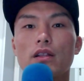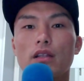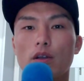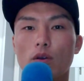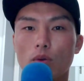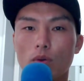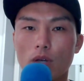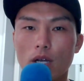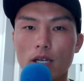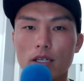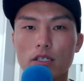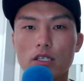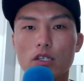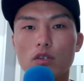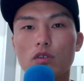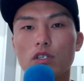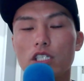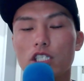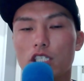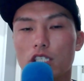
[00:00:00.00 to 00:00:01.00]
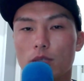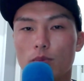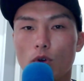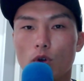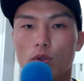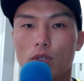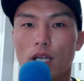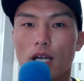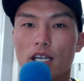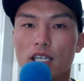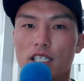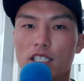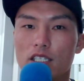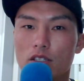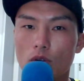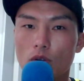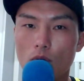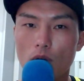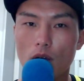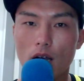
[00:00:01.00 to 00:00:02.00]
で、この環境認識も単
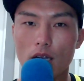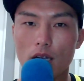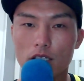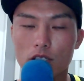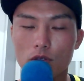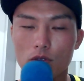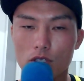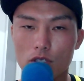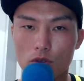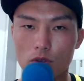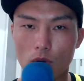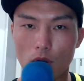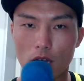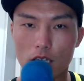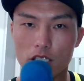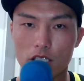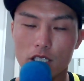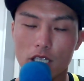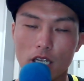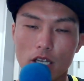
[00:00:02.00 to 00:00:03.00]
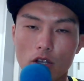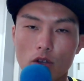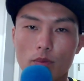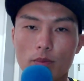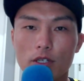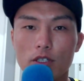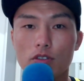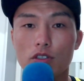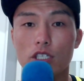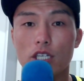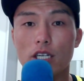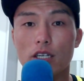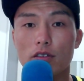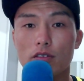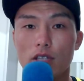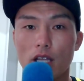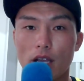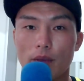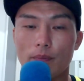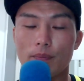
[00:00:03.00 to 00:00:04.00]
一の一つの足だけを見るんじゃな
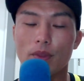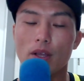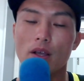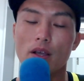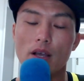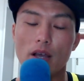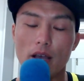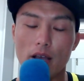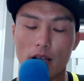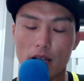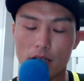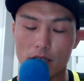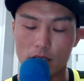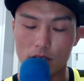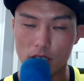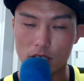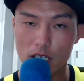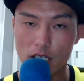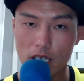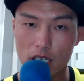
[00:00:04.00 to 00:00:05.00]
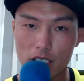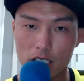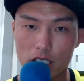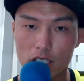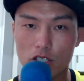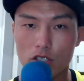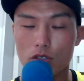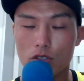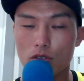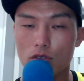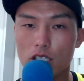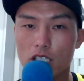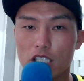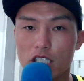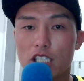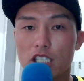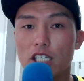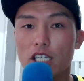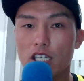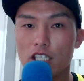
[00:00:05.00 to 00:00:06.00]
くて、えー、月足、週
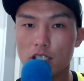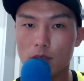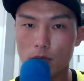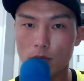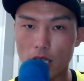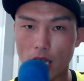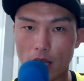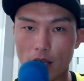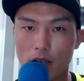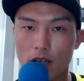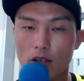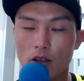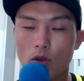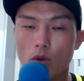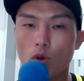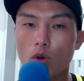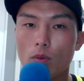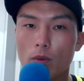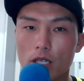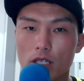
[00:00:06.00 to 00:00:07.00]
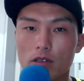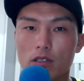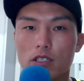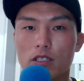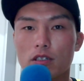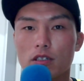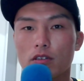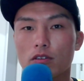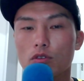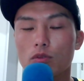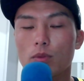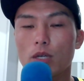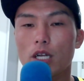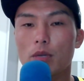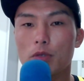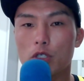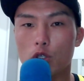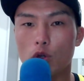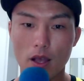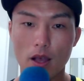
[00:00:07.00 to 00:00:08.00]
足、日足まで。ここまでは少なくともや
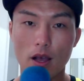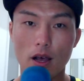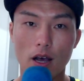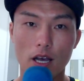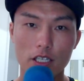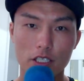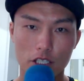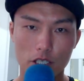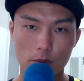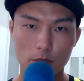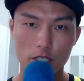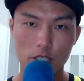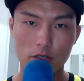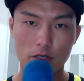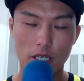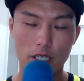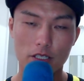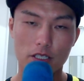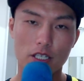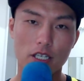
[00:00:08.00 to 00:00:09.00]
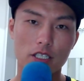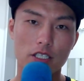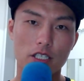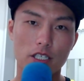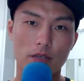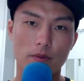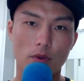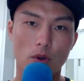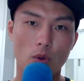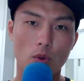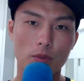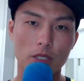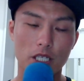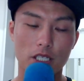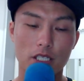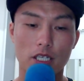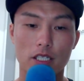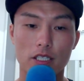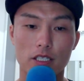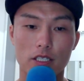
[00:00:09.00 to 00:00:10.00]
りましょう。はい、じゃあまずはね、月足を見て
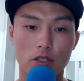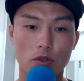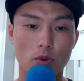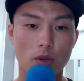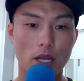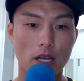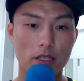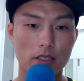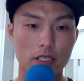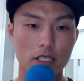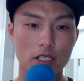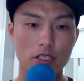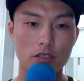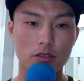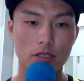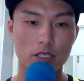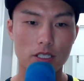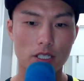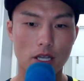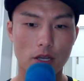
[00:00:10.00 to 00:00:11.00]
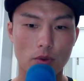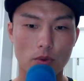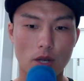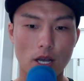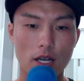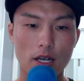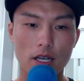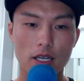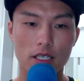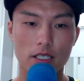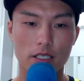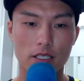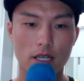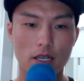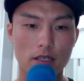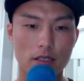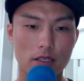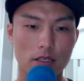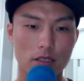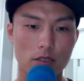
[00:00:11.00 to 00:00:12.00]
いきたいんですけど、えー、月足はですね、この赤い
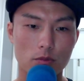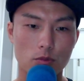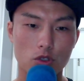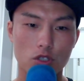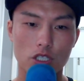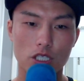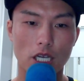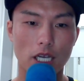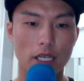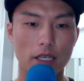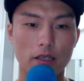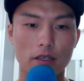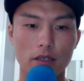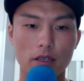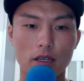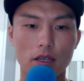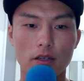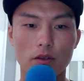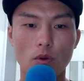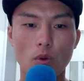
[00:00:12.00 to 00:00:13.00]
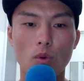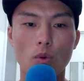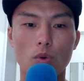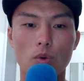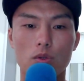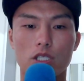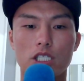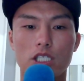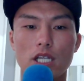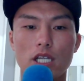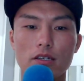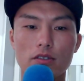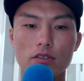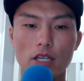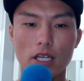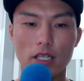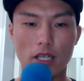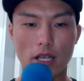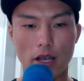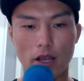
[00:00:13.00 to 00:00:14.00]
三角持ち合いを下抜
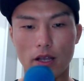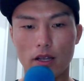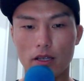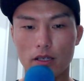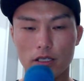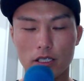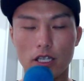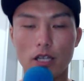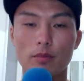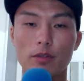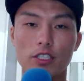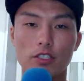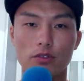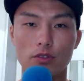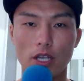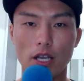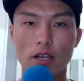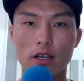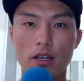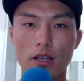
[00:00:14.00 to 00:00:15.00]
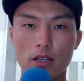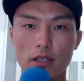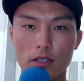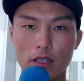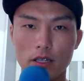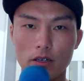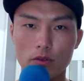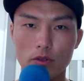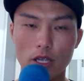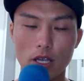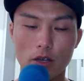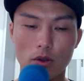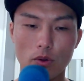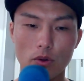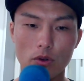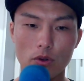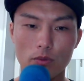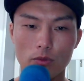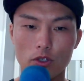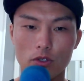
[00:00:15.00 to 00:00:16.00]
けてきていますよね。なので、こ
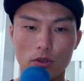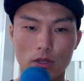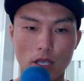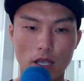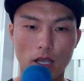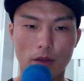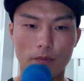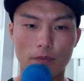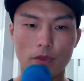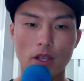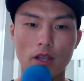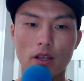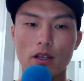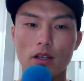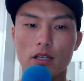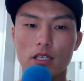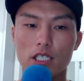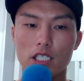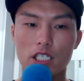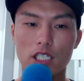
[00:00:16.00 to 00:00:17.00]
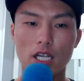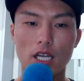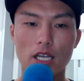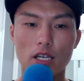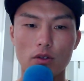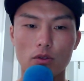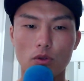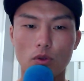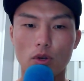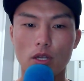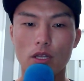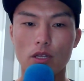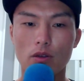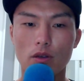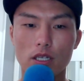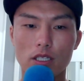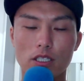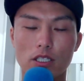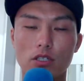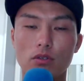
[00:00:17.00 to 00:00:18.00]
れをもって、下への
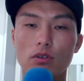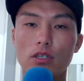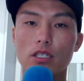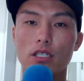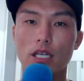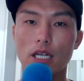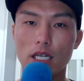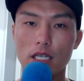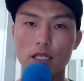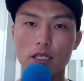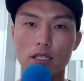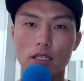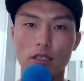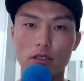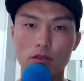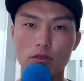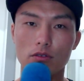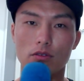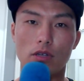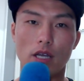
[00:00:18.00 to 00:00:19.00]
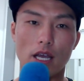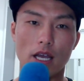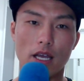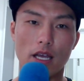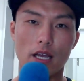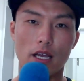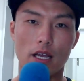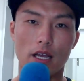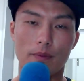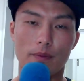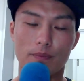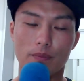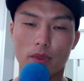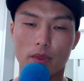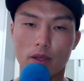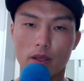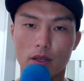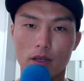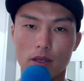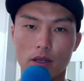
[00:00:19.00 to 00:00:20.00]
トレンドが強いんだなっていう、
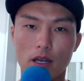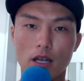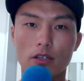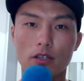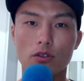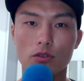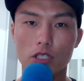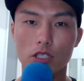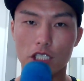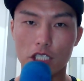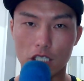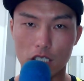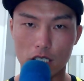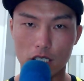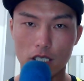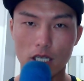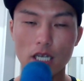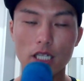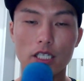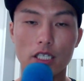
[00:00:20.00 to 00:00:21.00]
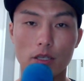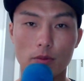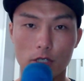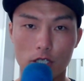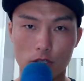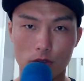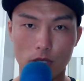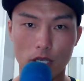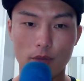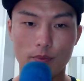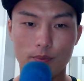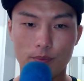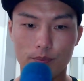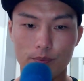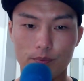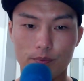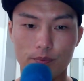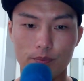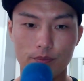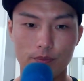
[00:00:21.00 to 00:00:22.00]
えー、環境認識ができますよね。
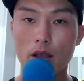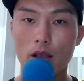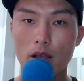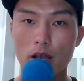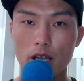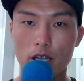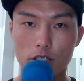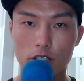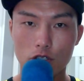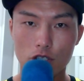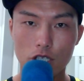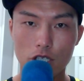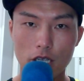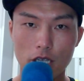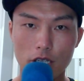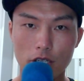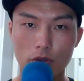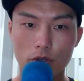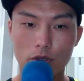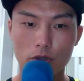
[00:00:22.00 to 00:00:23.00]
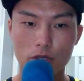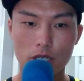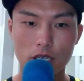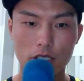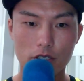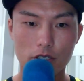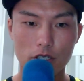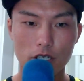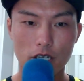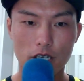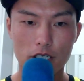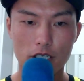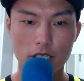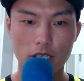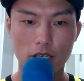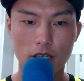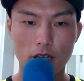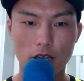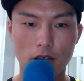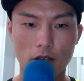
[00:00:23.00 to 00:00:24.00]
うんえー、そしていろいろな水平
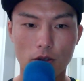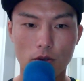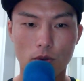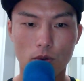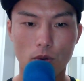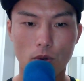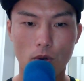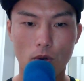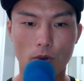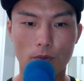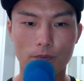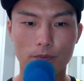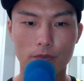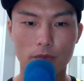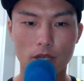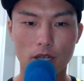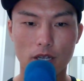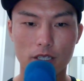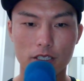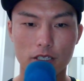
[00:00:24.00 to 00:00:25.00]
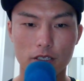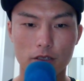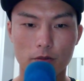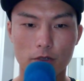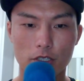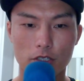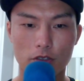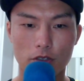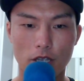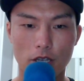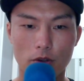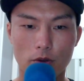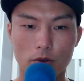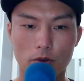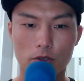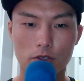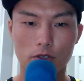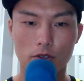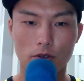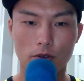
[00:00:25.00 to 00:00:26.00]
線がここ重なってますよね。こ
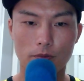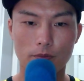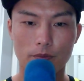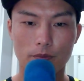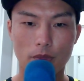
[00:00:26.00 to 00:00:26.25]
のゾーン。